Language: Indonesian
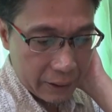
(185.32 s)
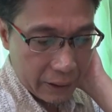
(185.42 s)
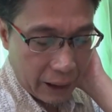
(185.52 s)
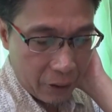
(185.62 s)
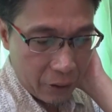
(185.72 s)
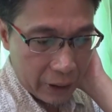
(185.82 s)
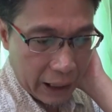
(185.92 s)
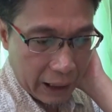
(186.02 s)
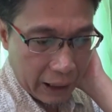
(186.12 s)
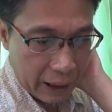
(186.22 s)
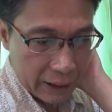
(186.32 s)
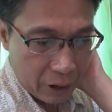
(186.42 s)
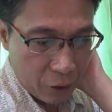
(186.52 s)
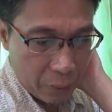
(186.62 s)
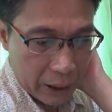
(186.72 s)
kalau dianggarkan
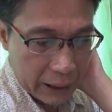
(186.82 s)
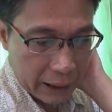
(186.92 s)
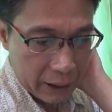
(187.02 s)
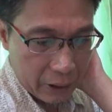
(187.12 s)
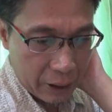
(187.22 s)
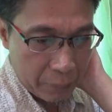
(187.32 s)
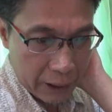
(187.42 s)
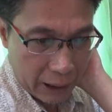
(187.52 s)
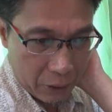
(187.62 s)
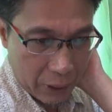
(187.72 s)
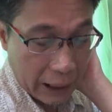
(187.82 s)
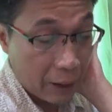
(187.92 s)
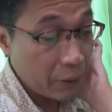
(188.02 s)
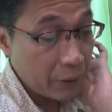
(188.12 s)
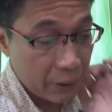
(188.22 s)
satu miliar gitu ya bisa dua
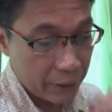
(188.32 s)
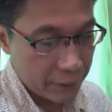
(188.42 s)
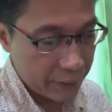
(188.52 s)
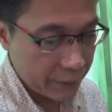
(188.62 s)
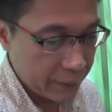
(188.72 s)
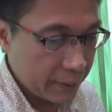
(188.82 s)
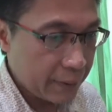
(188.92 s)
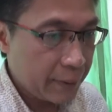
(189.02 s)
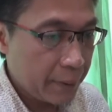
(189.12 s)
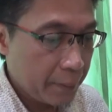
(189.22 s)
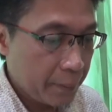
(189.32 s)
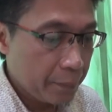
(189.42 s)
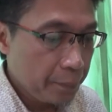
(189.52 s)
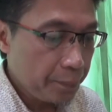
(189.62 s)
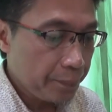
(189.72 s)
tahun hmm.
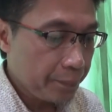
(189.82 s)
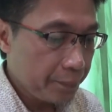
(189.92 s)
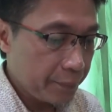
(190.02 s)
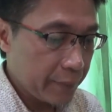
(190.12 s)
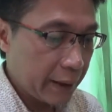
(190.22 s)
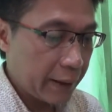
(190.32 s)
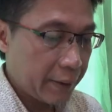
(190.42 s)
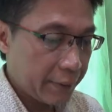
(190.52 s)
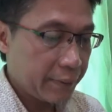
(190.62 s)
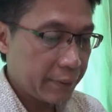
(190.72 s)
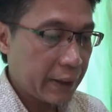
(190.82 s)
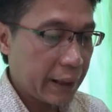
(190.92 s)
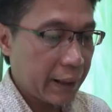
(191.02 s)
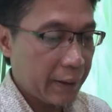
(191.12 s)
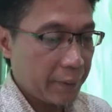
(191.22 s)
bisa segera diselesaikan ya,
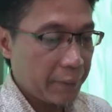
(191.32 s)
iya.